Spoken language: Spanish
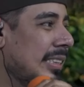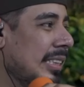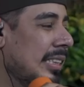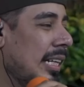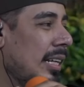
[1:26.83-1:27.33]
sí,
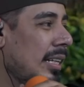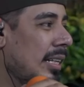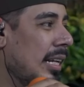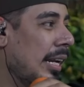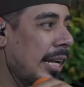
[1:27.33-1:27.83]
sí.
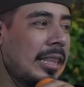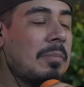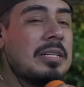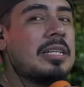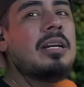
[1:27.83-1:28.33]
que, sé reta
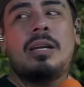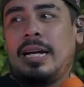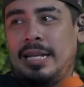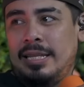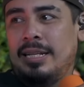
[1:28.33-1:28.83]
machina a la
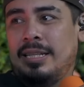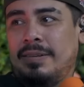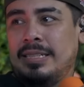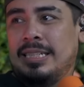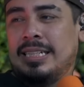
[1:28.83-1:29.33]
gente que
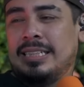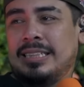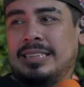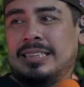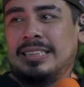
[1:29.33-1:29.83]
entrevista. Ah, no sé
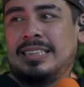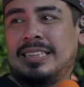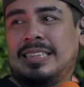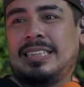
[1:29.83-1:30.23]
cómo se llama.